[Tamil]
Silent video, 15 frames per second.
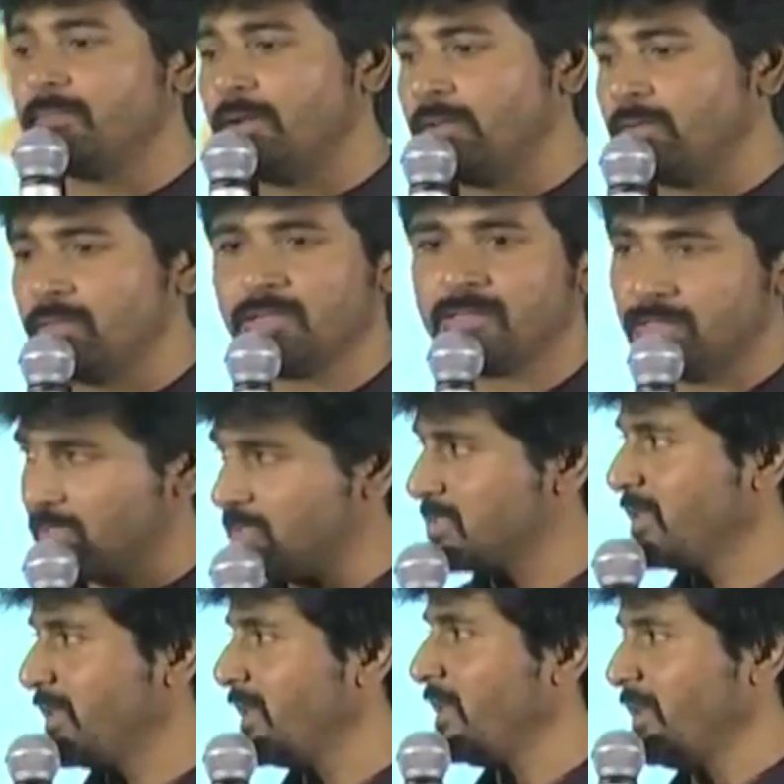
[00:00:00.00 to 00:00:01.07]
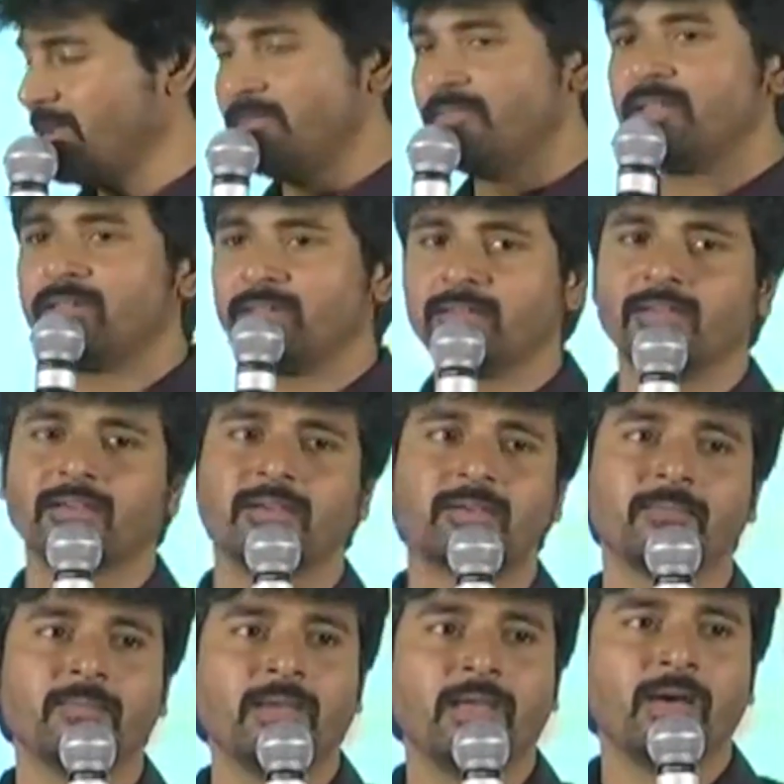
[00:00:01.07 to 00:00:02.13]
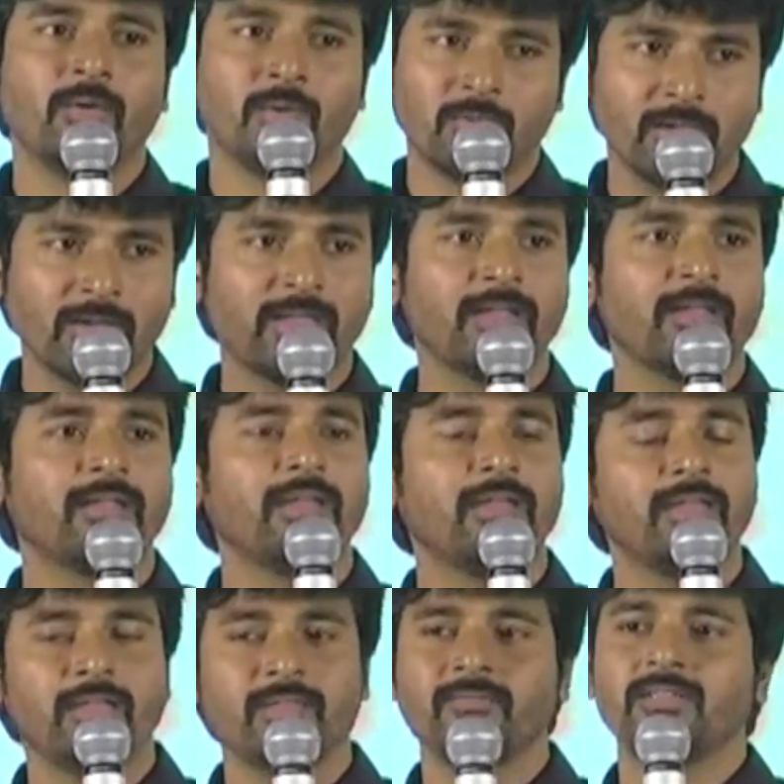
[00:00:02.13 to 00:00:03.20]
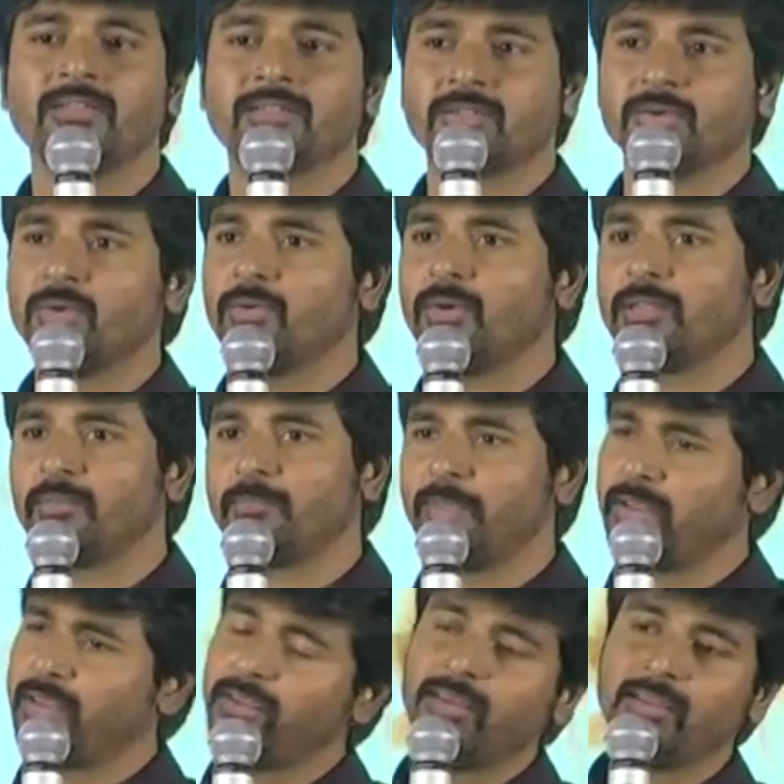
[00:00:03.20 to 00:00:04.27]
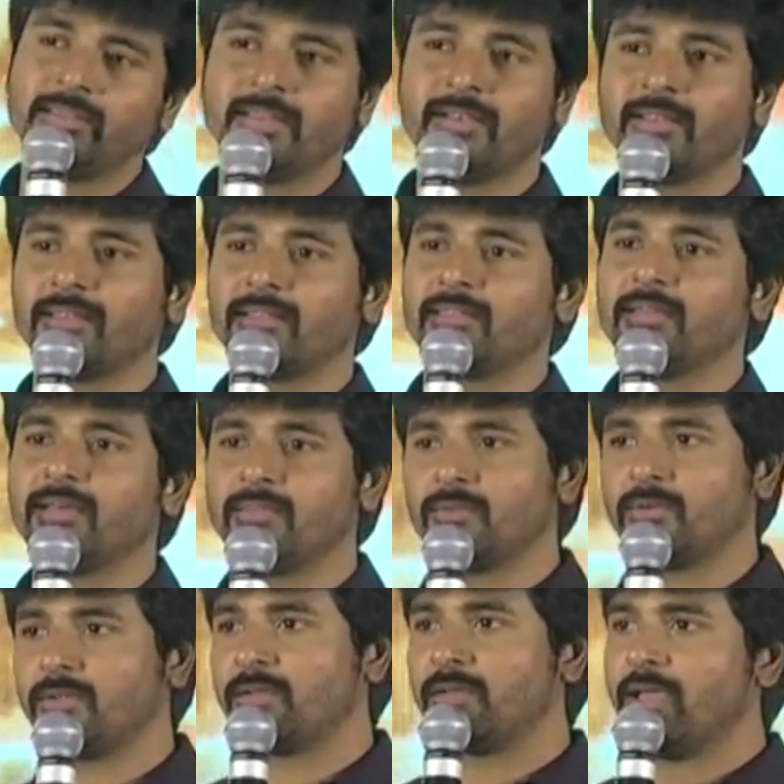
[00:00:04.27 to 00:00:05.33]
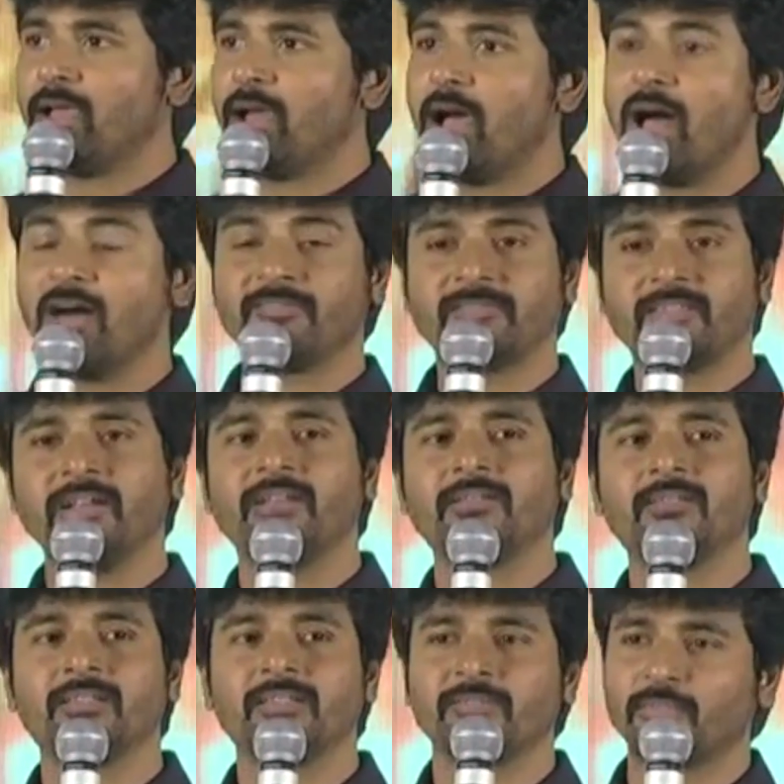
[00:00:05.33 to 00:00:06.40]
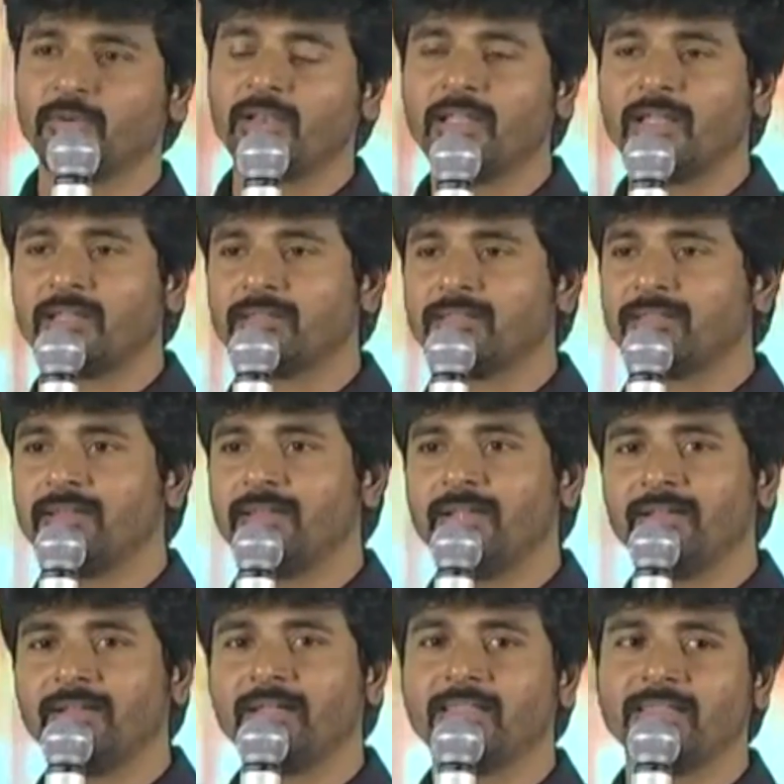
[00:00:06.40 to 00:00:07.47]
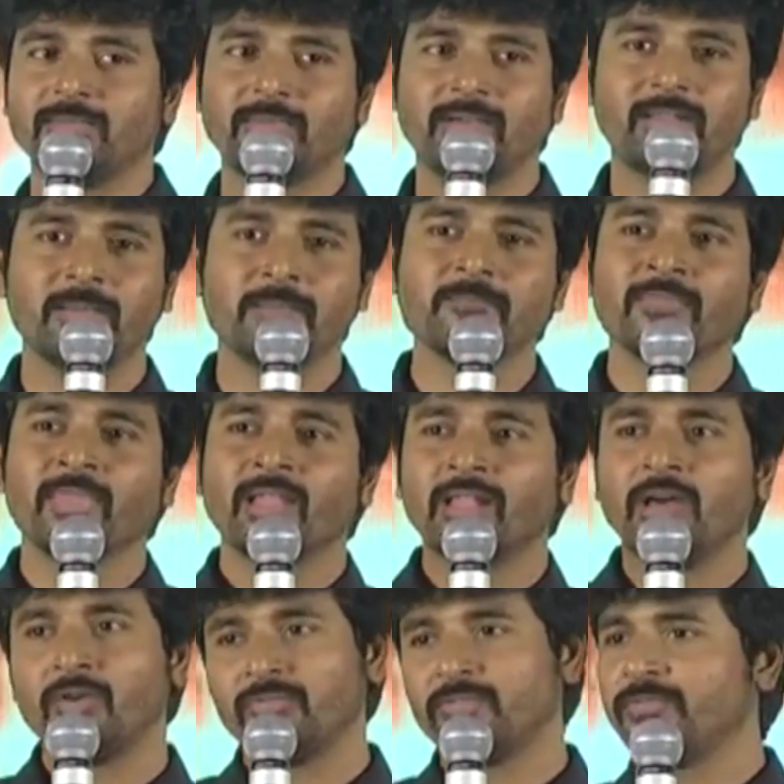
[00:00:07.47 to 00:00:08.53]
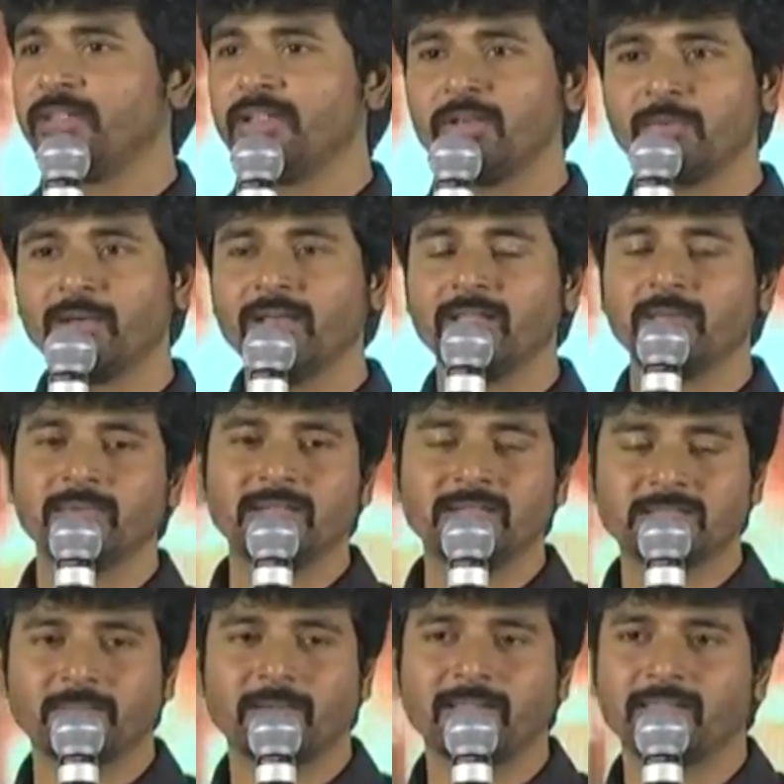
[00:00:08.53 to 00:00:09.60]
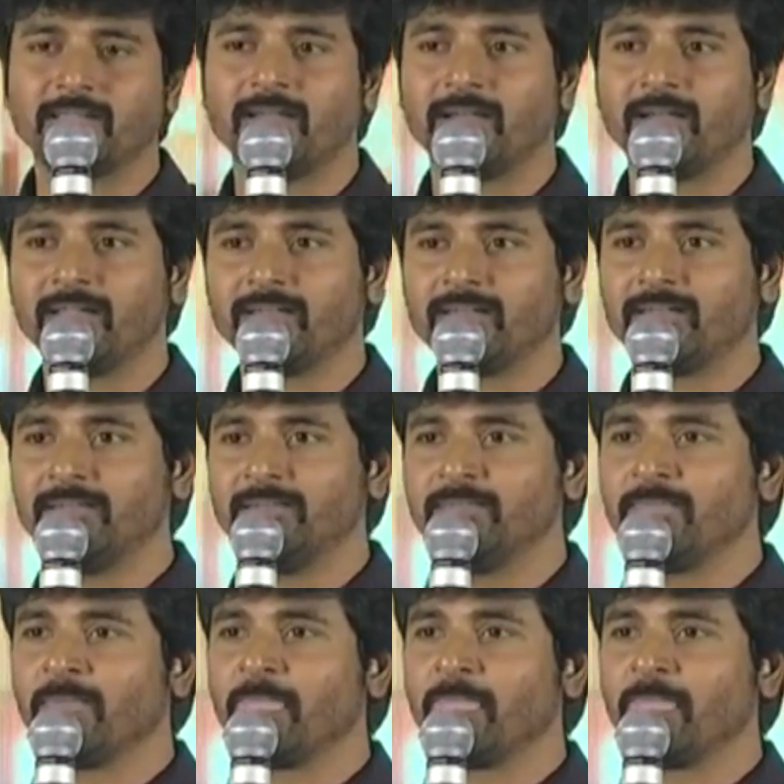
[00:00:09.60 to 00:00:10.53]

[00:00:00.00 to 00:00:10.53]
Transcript: நேற்று வந்து தேர்ஸ்டே ஈவினிங் ஒரு ஒர்க்கிங் டே ஈவினிங் ஷோ அந்த பெரிய தேட்டர் அது அது ஒரு ஹாஃப் தேட்டர் வந்து ஃபுல்லாக இருந்தது அண்ட் அதே மாதிரி நான் ஒரு ஃபிஃப்டீன் டுவெண்ட்டி மினிட்ஸ் பார்த்தேன் அங்கே இருந்து